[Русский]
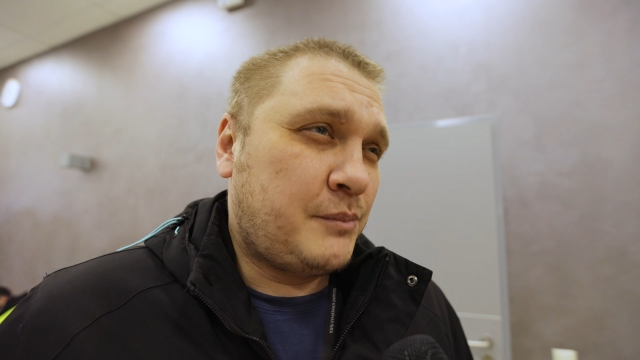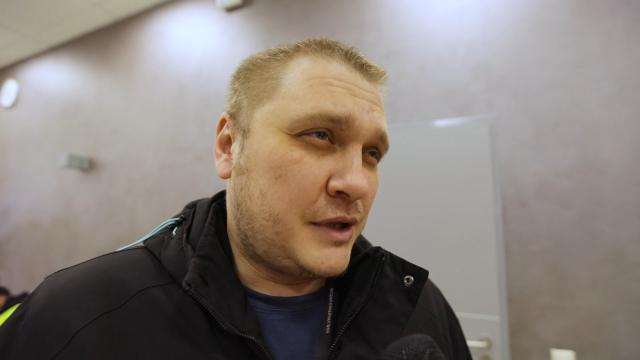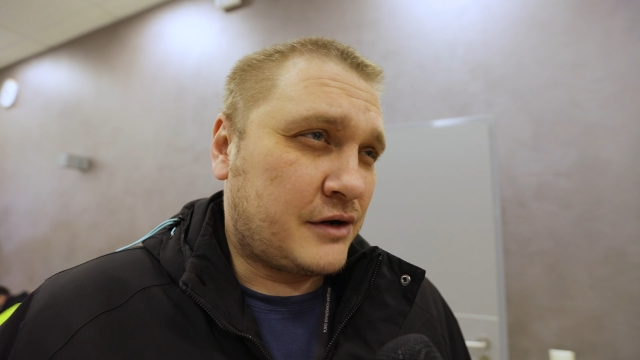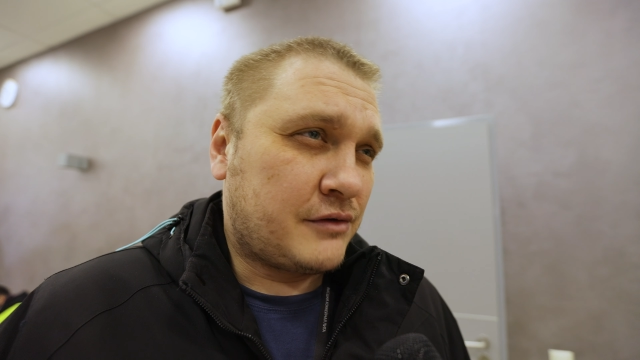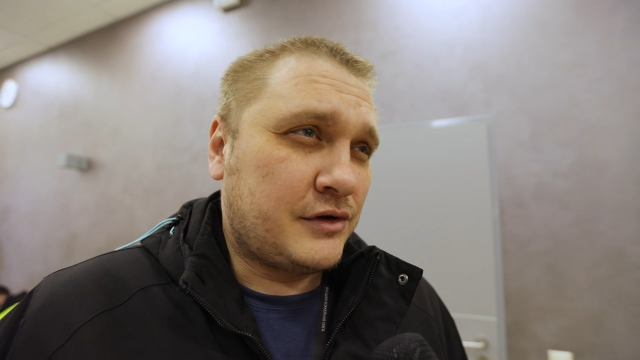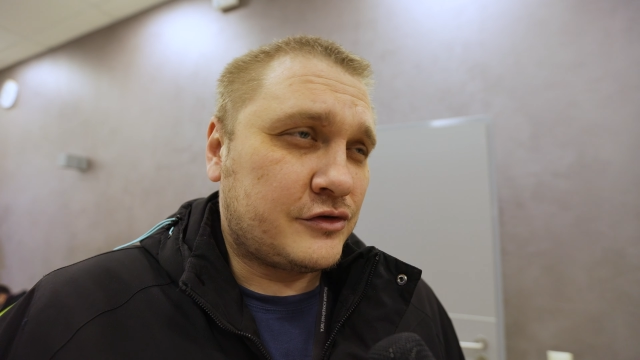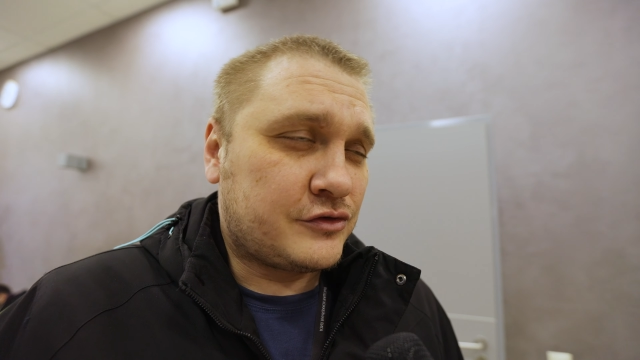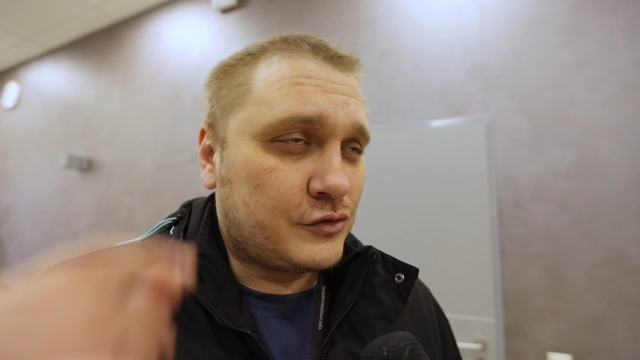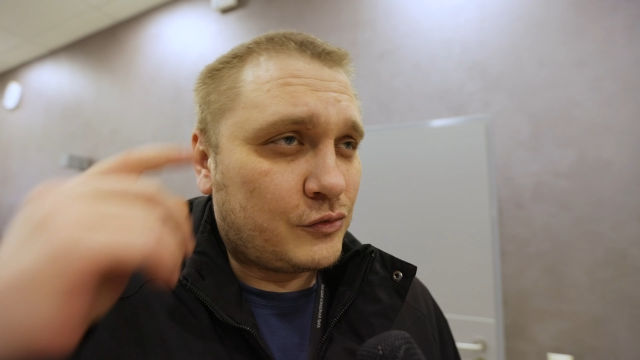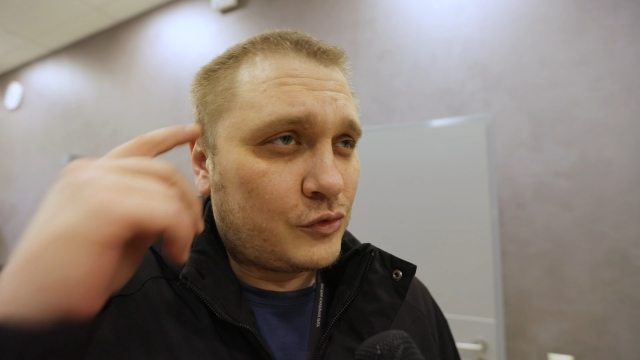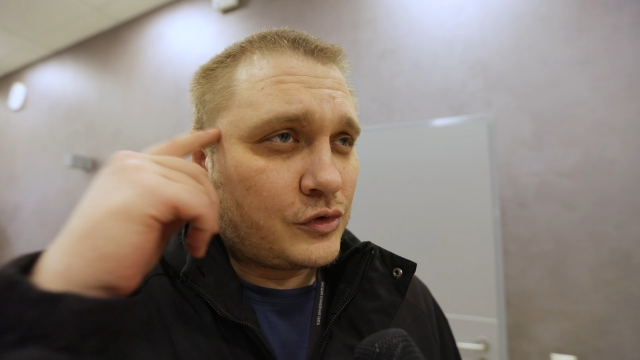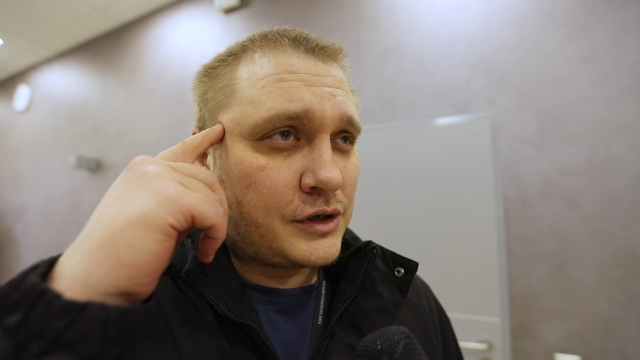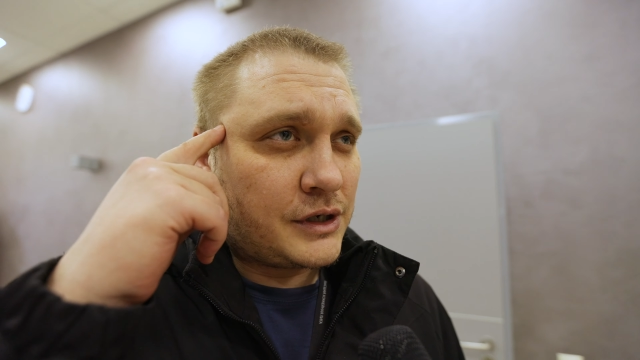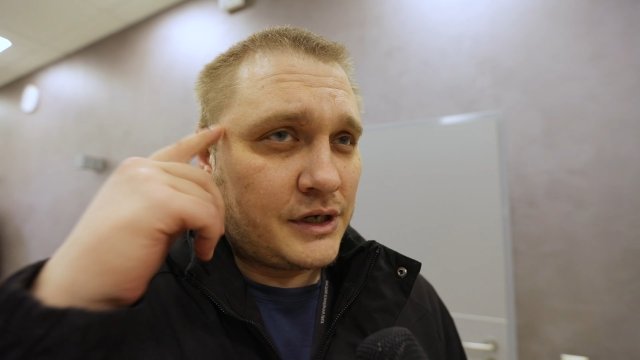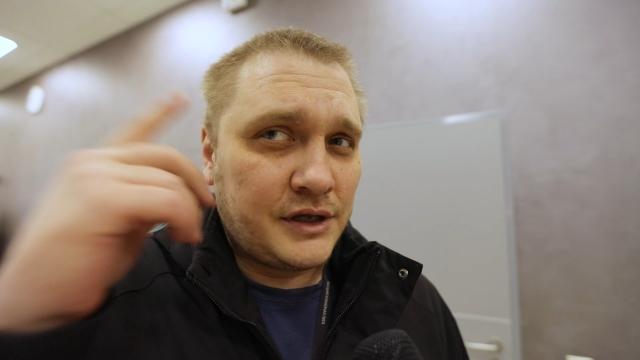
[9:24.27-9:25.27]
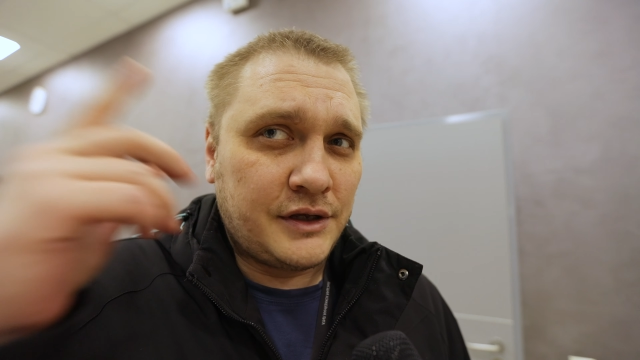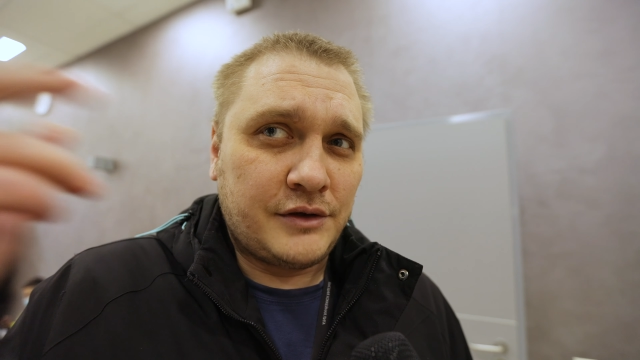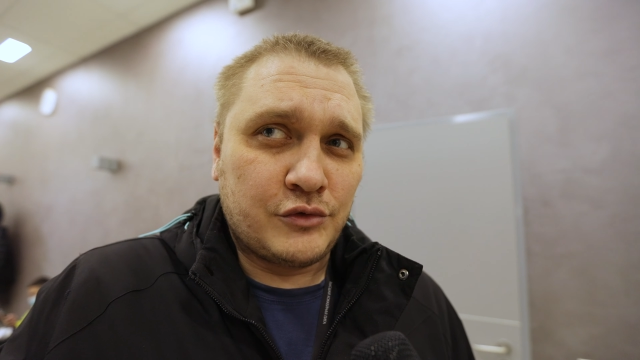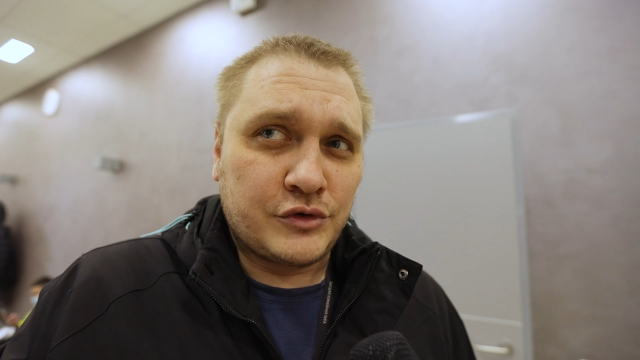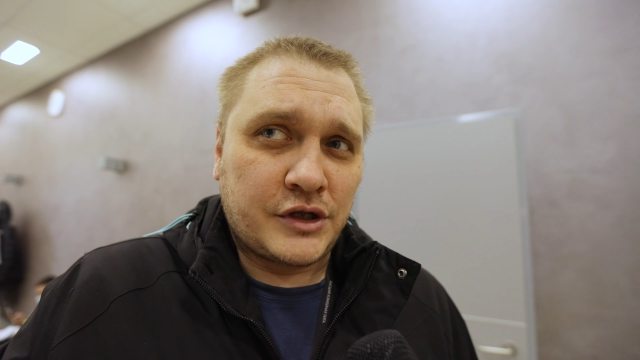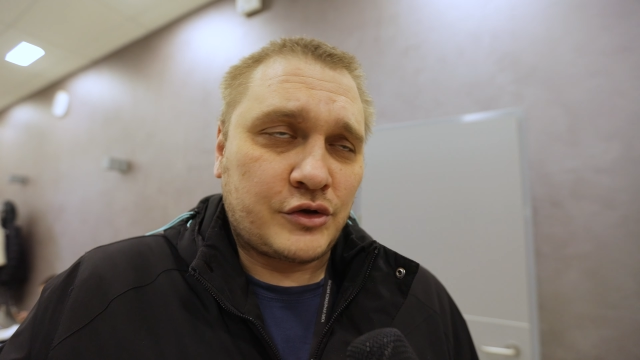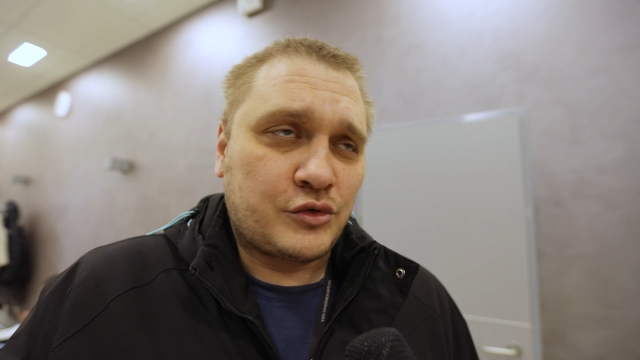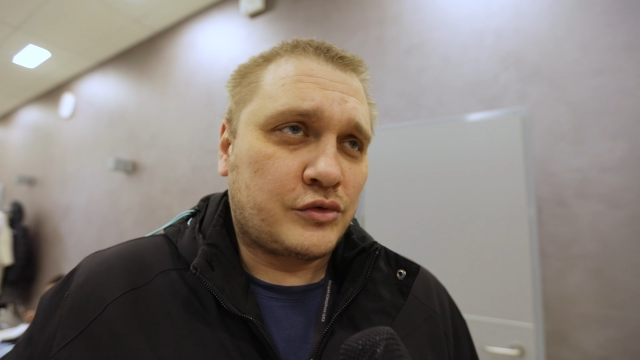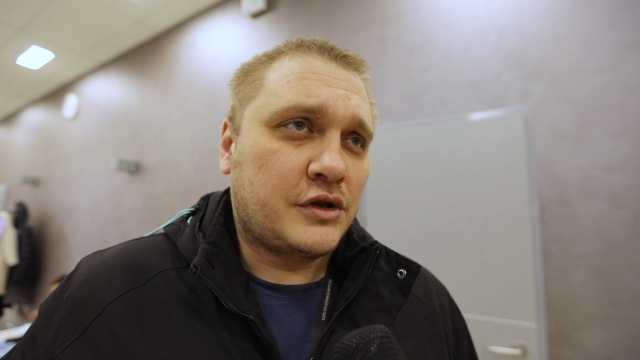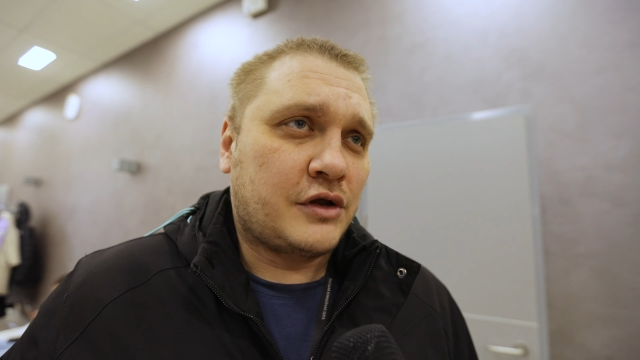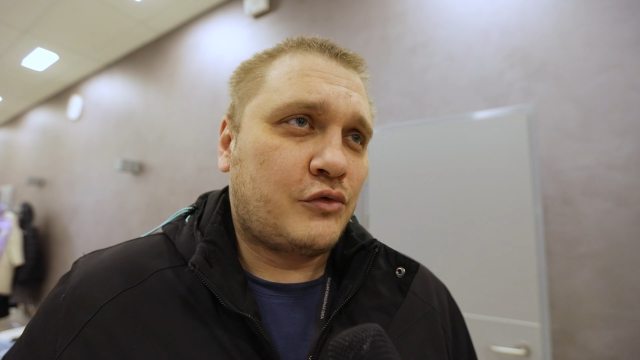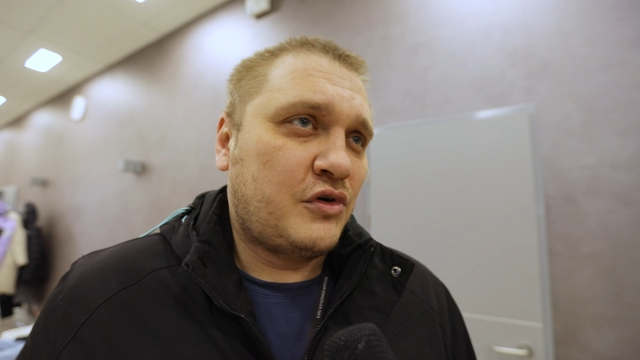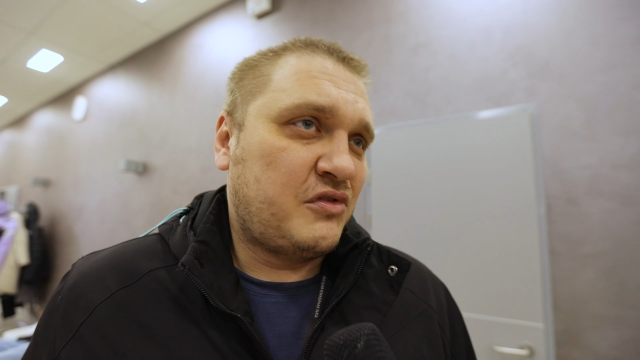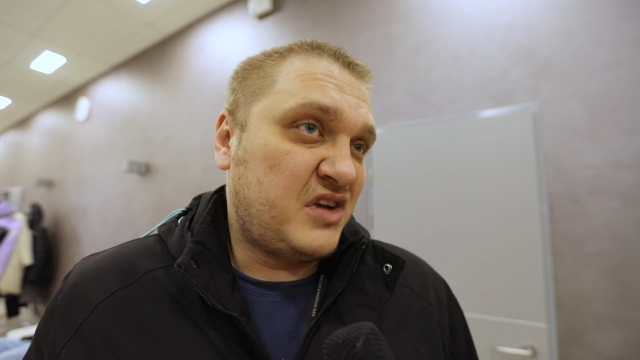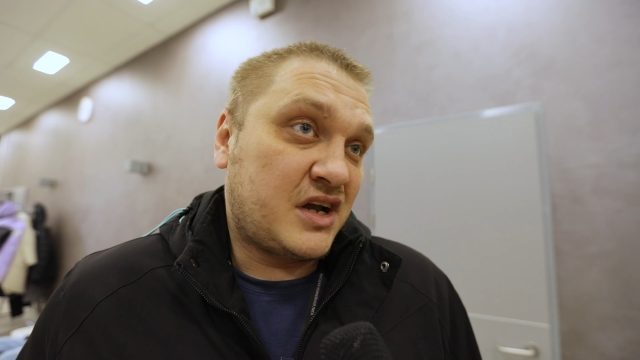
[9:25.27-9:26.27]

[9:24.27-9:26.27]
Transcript: первый из двух, и вот этот угловой,